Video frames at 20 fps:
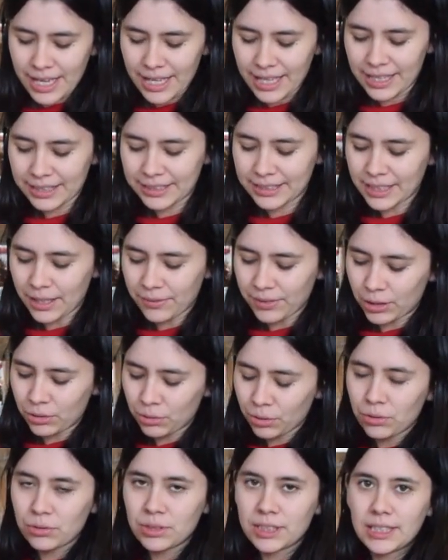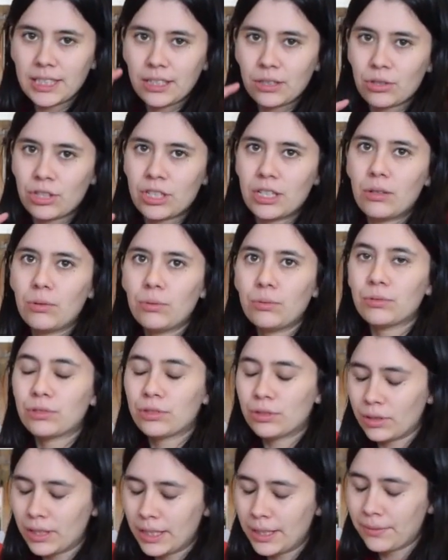Et c'est avec curiosité que j'ai lu
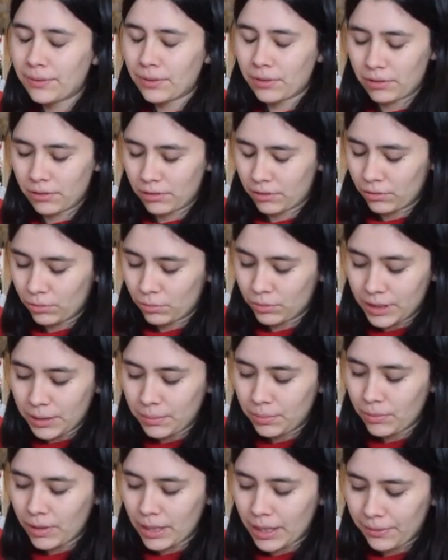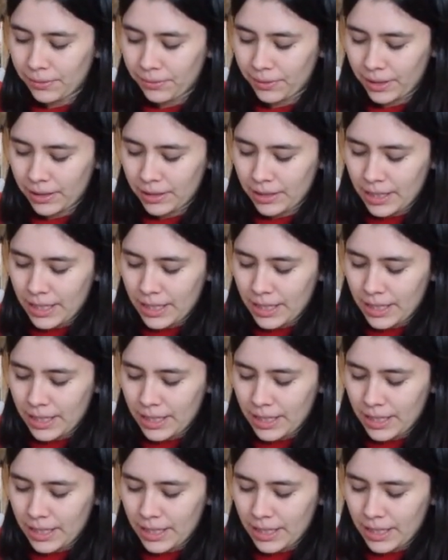ce livre du début à la fin.